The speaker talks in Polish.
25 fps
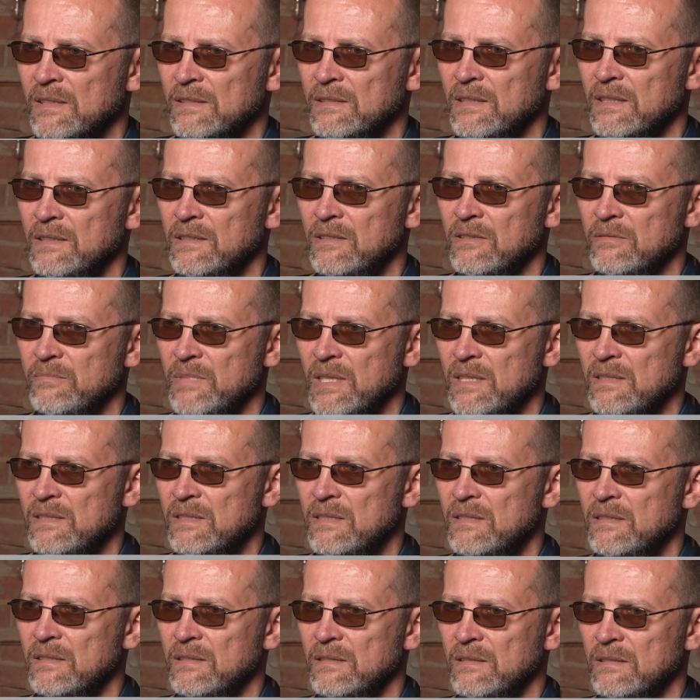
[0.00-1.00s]

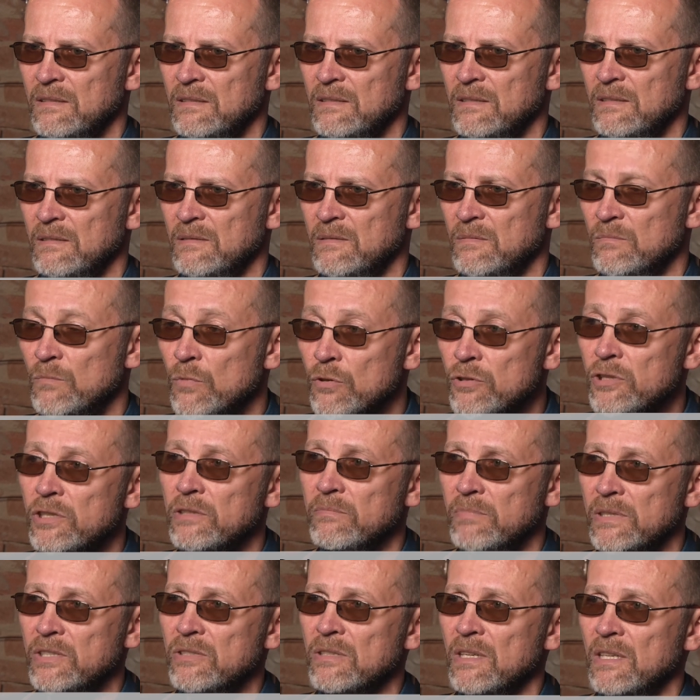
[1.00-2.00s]
Natomiast e,
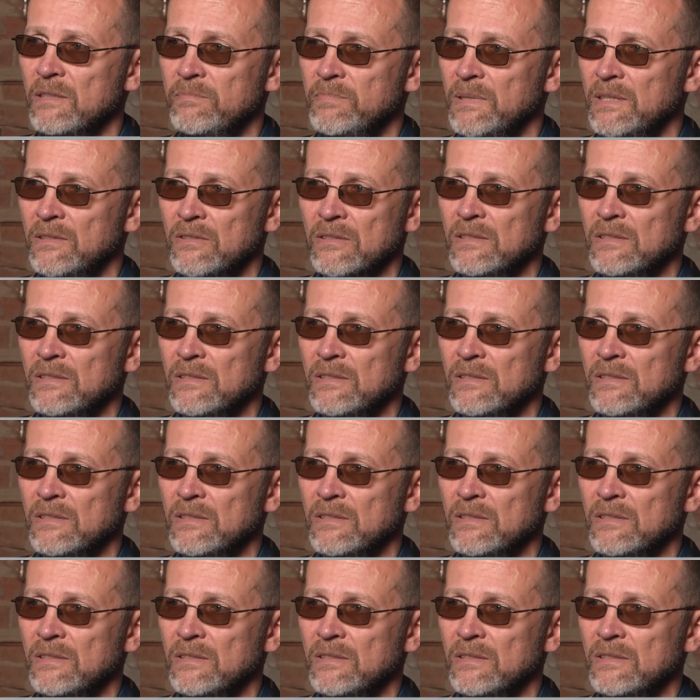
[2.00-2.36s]
musi być lepiej.